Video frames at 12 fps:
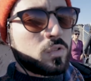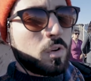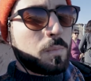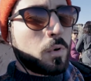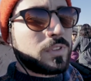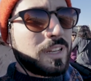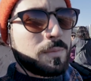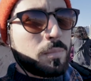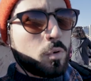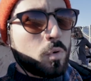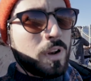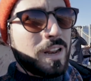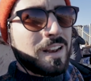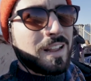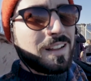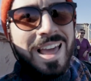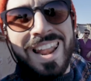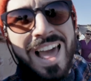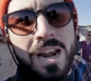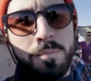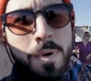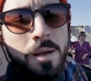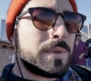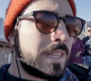sul ponte di Brooklyn
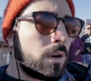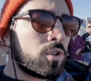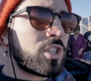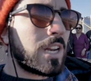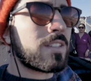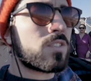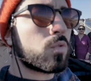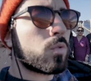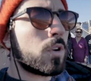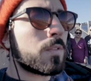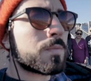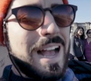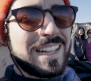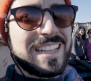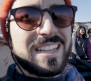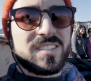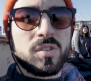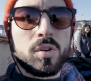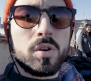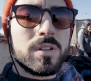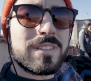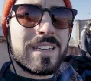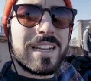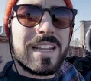all'alba perché non c'è nessuno. Adesso,
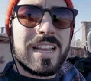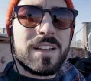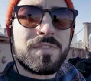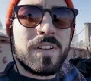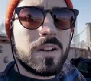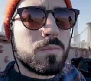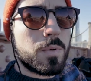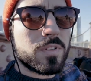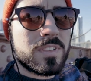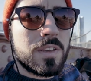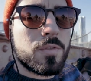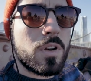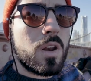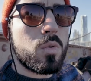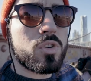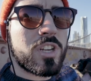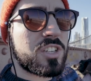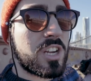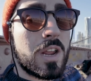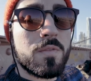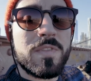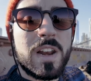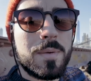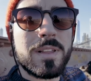oltre a fare un po' schifo la luce, c'è
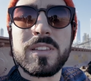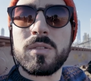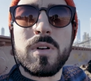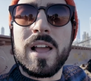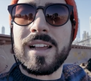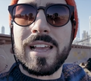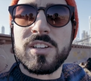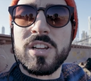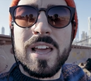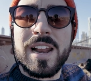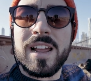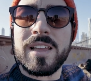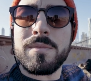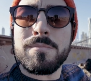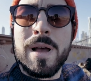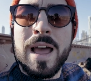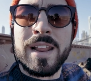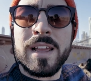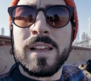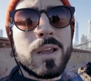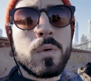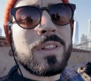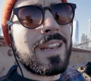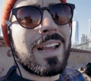veramente una caciara immane
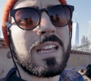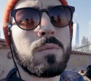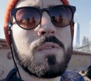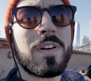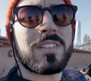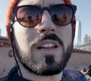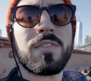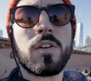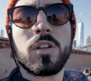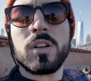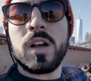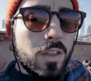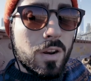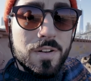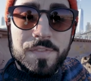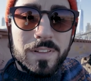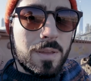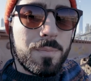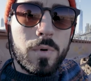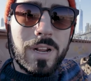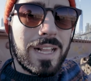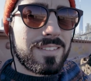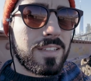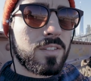e quindi neanche puoi farti le foto. Io nel frattempo
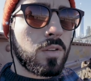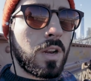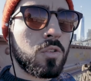ragazzi sto